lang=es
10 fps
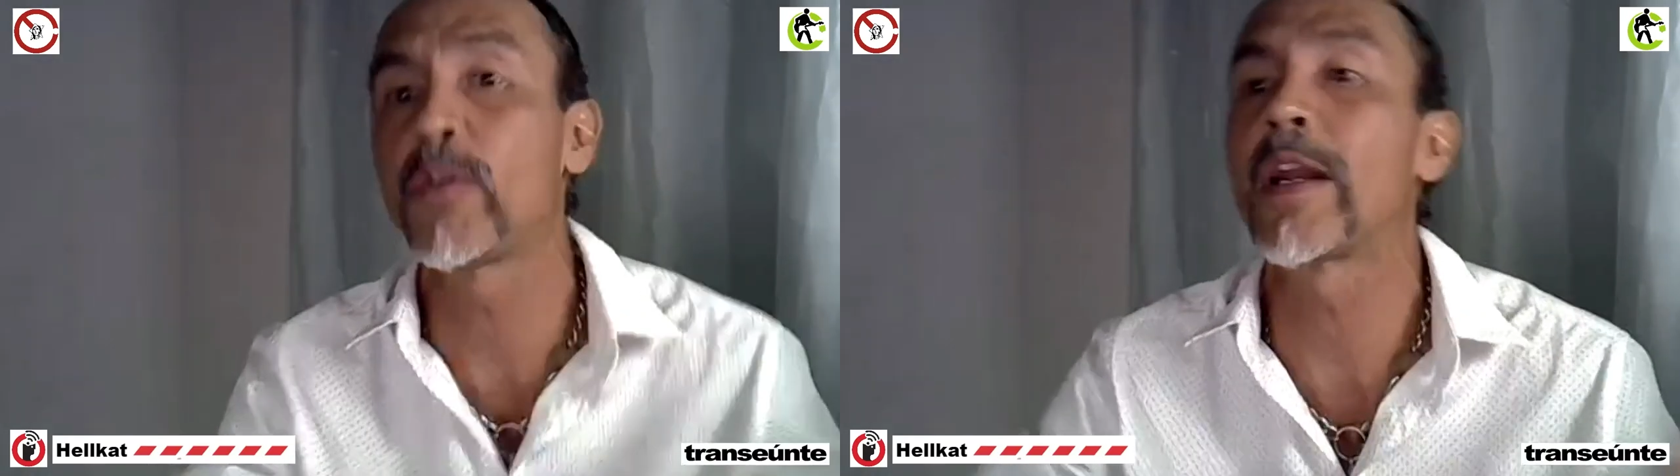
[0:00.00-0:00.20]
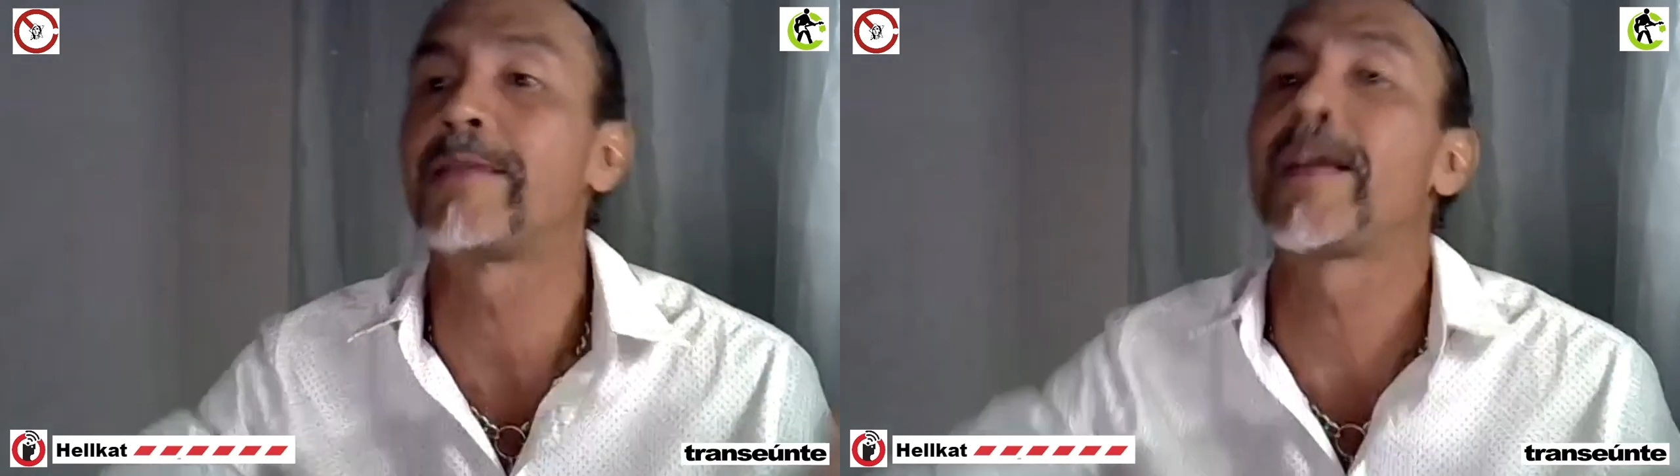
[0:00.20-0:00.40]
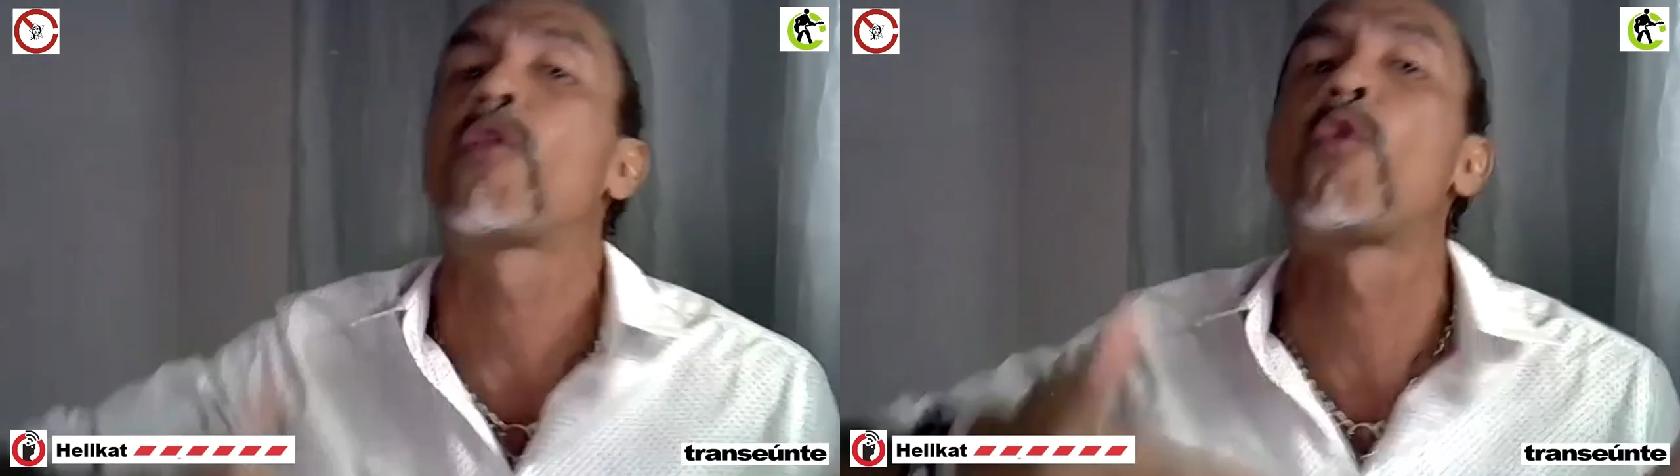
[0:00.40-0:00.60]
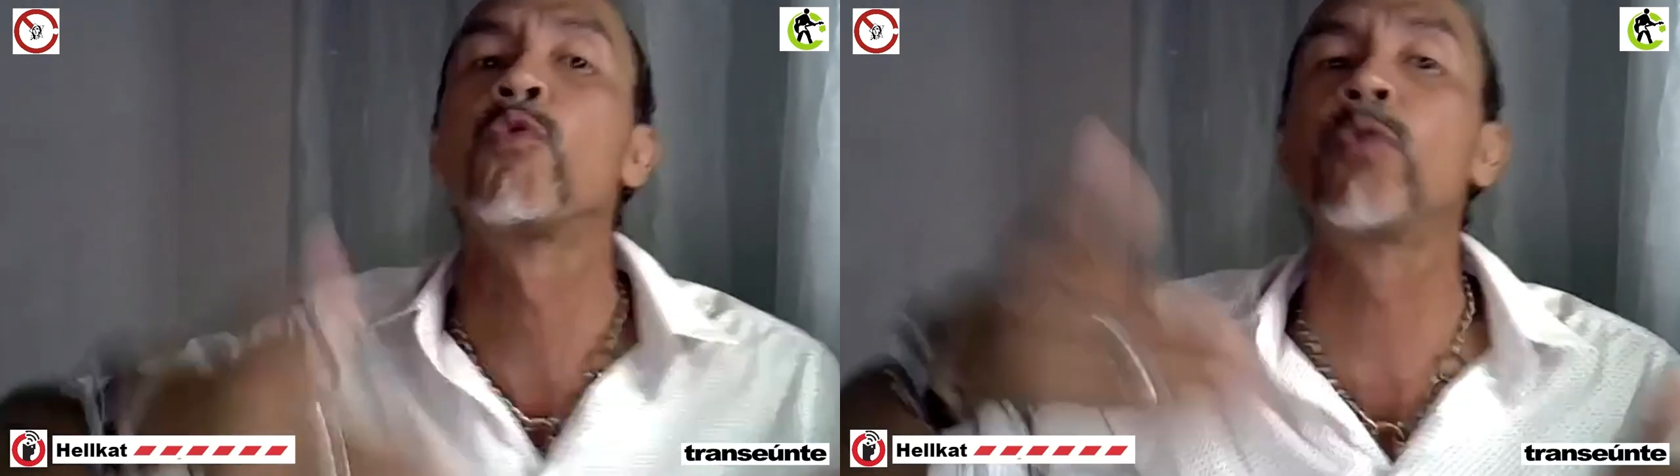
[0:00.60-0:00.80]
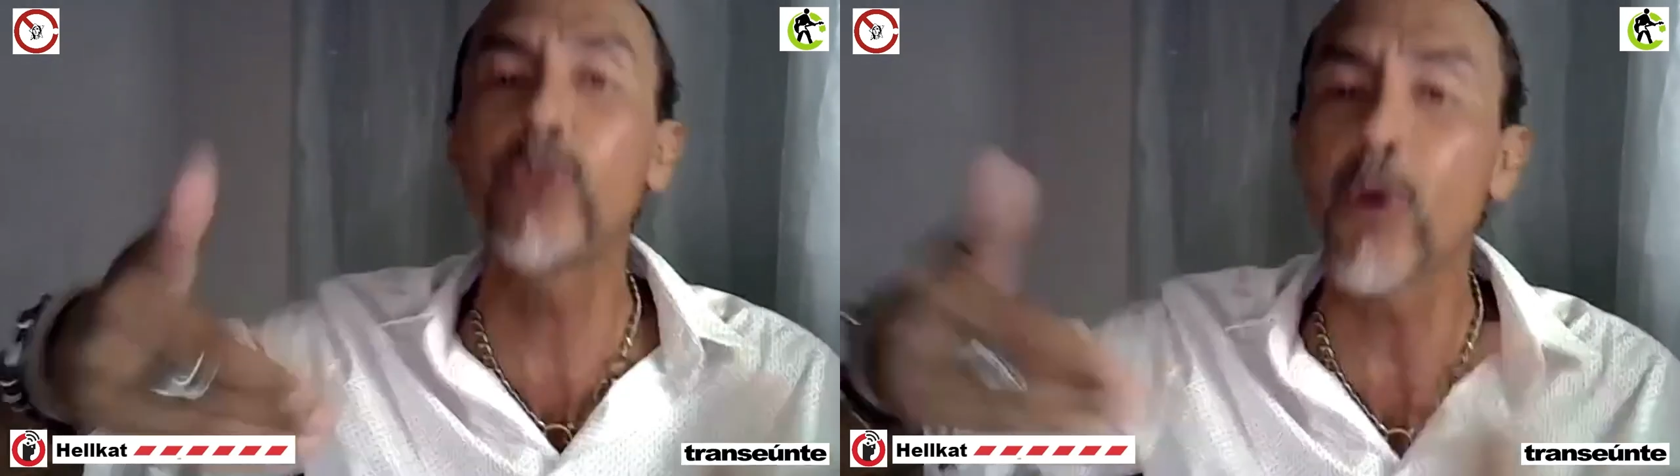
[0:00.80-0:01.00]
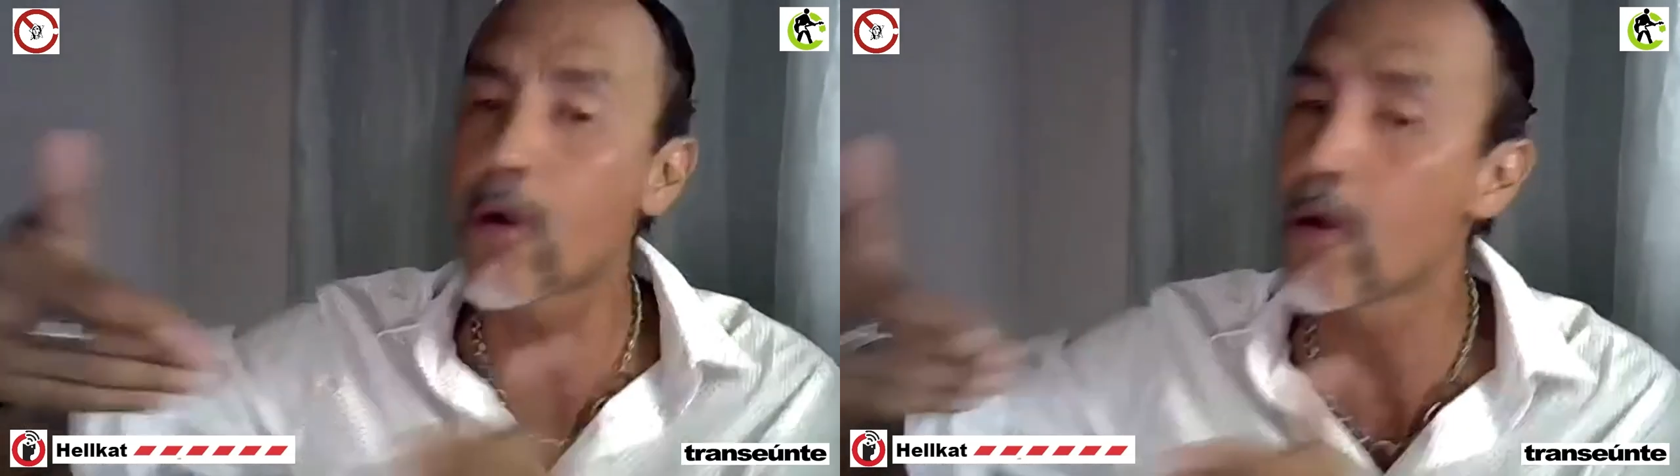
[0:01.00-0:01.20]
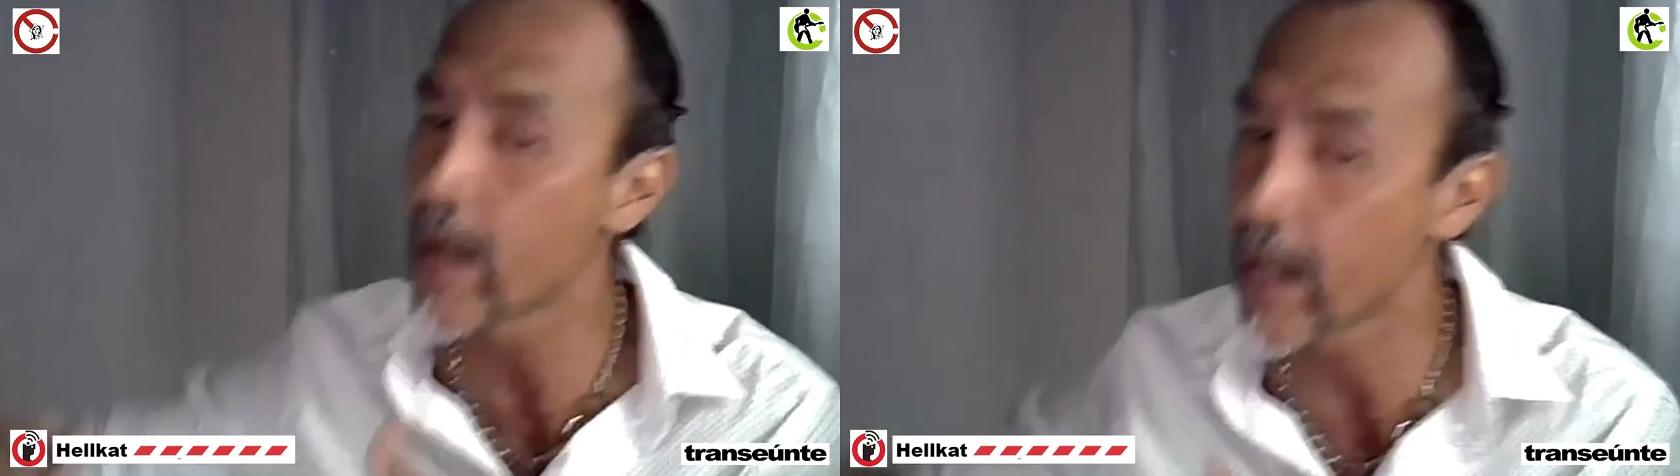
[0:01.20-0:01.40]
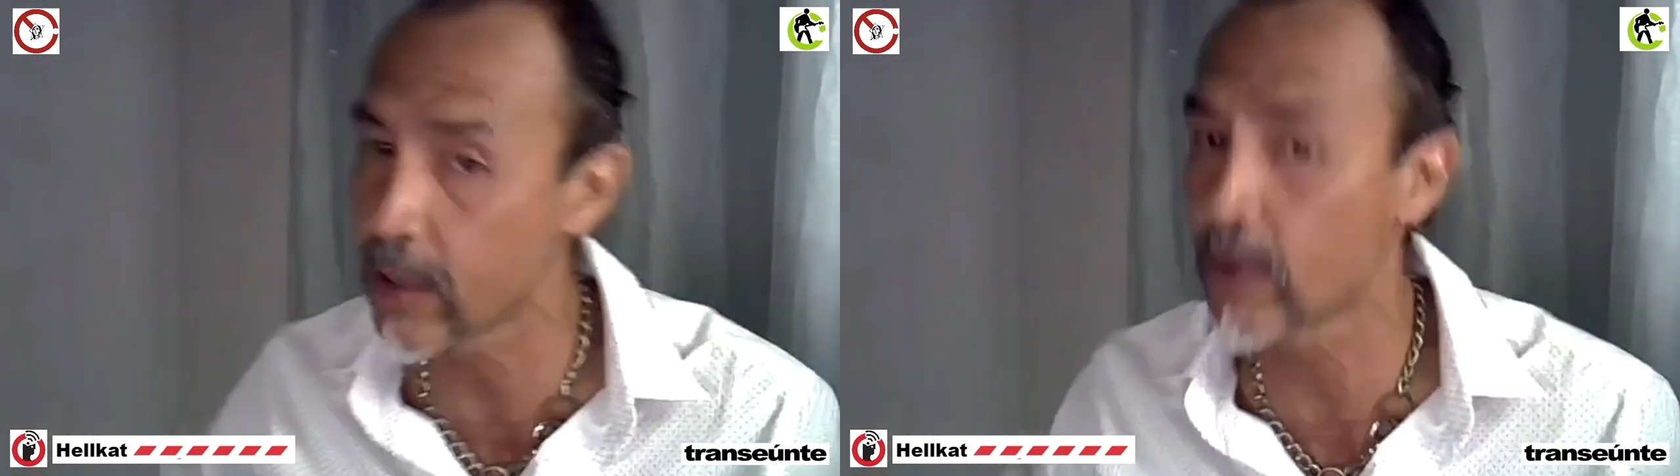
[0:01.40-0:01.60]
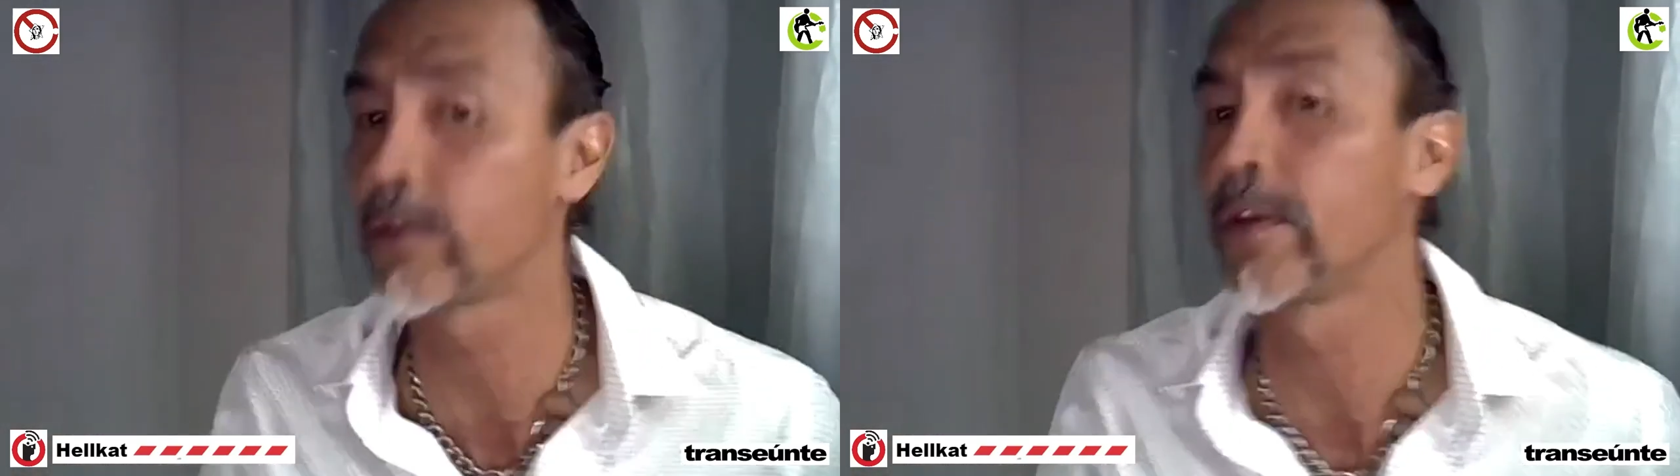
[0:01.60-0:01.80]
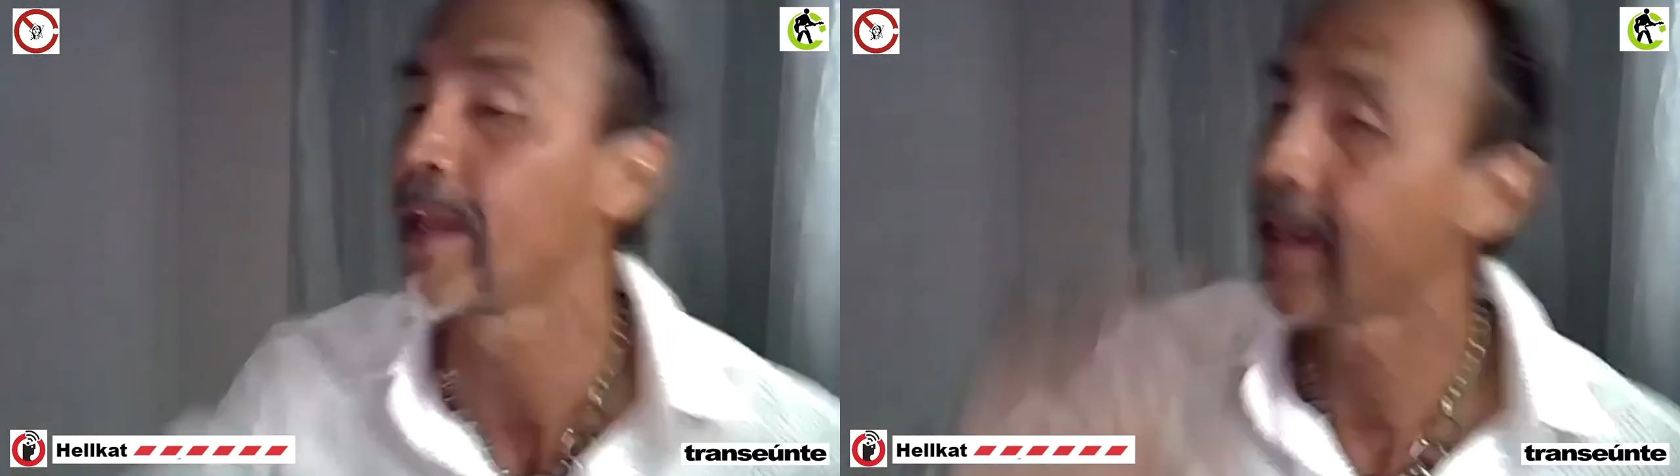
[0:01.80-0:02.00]
crecer junto con
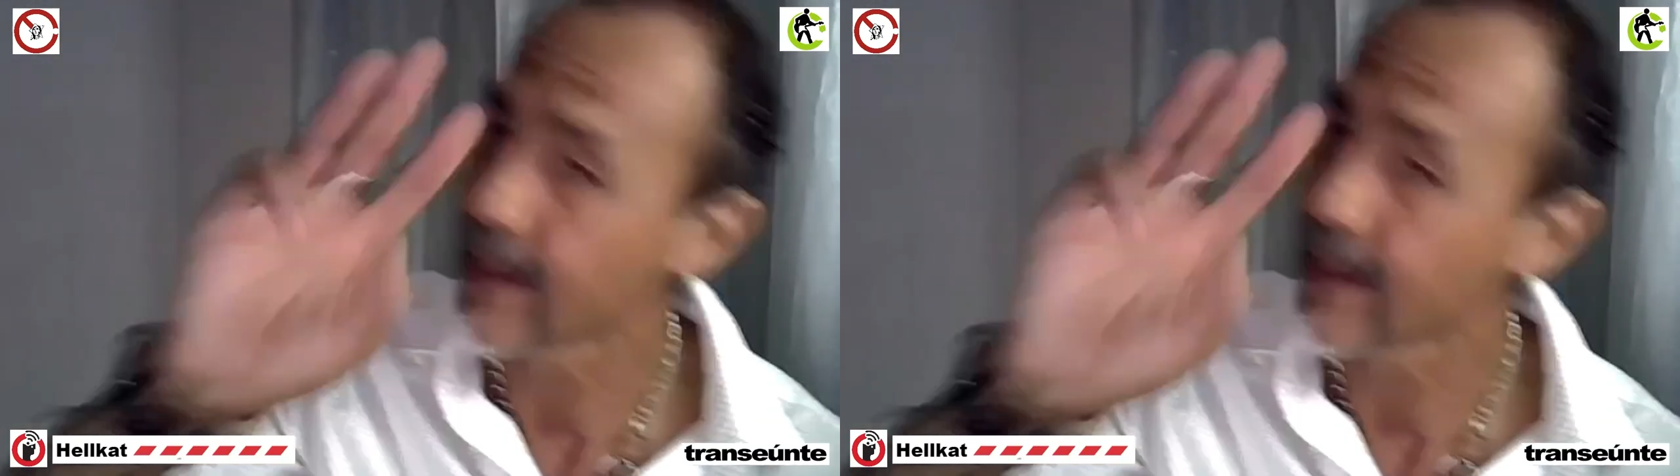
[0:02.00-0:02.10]
ellos